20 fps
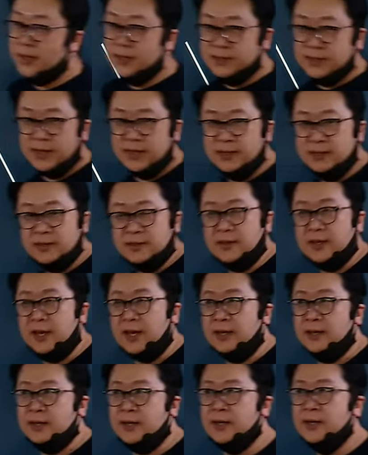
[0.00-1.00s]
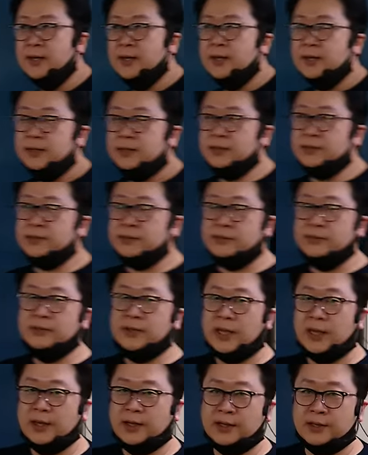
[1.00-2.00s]
항상 있는 게 아니라
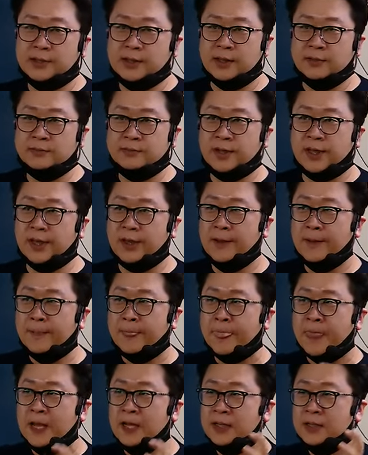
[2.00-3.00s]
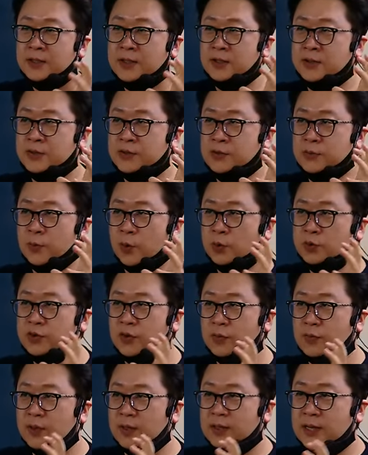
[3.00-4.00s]
특수계획이기 때문에 특수
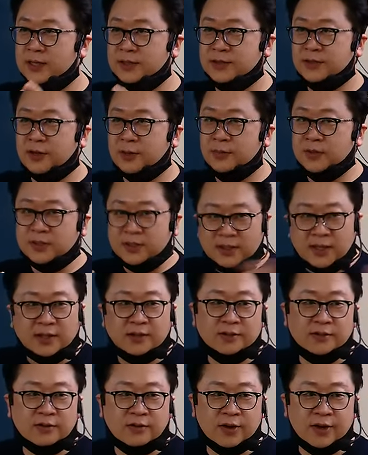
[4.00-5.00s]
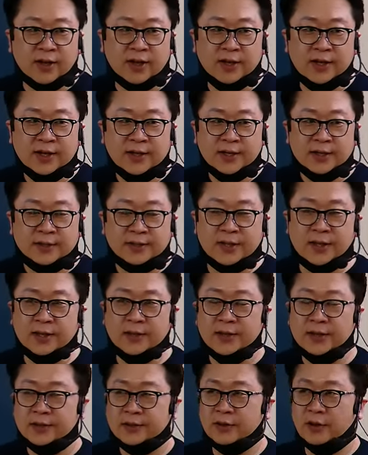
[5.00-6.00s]
목적만 달성하면 끝나는 거야.
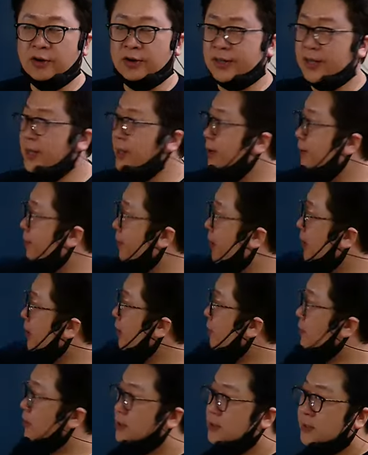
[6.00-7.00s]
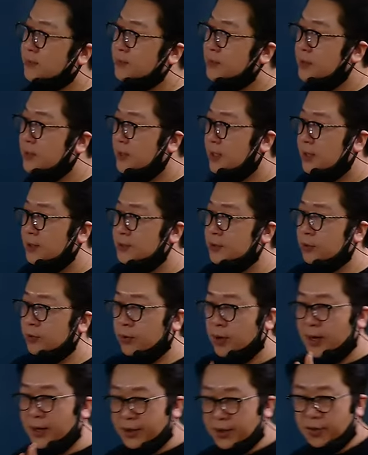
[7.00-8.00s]
근데 넓게 방향만 잡는다 해서
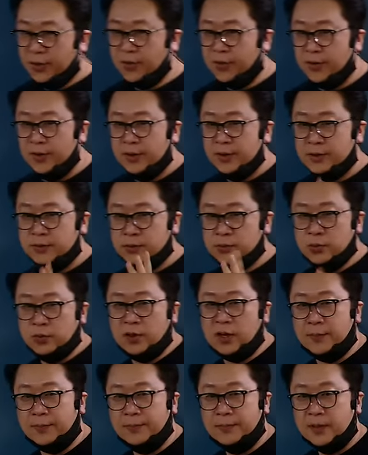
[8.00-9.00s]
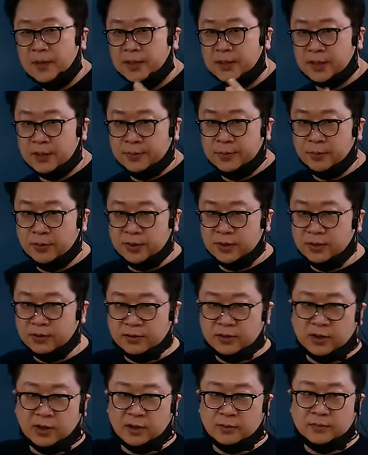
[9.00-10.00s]
광역, 종합, 기본 이거
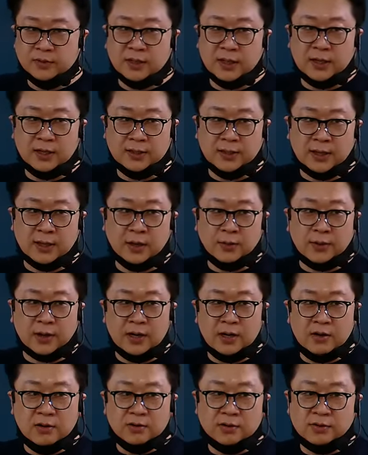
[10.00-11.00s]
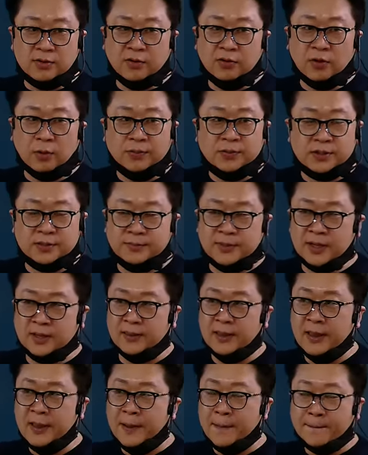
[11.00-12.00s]
들어가면 다 나랑 관련성은
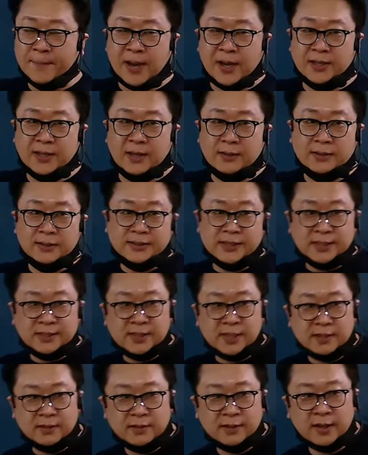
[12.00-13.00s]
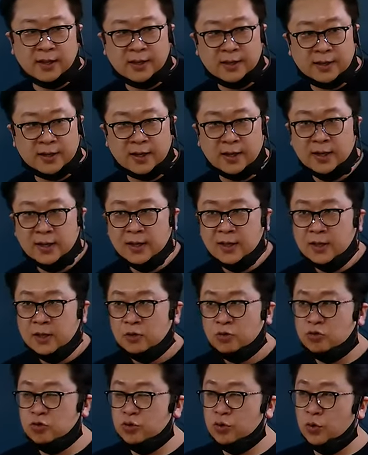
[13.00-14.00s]
없지만 방향을 제시하는 계획이라
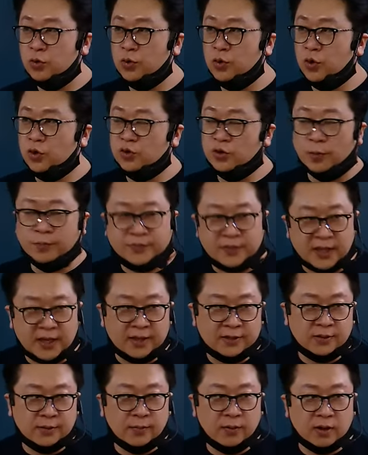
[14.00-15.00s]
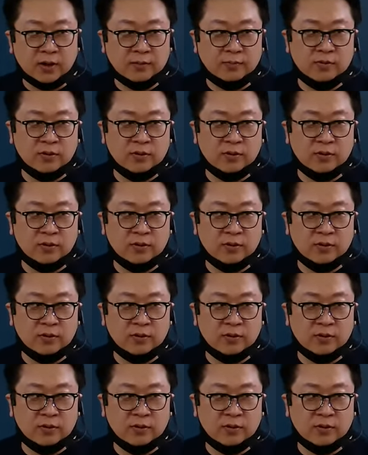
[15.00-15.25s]
구속력은 없다 해서 뭐라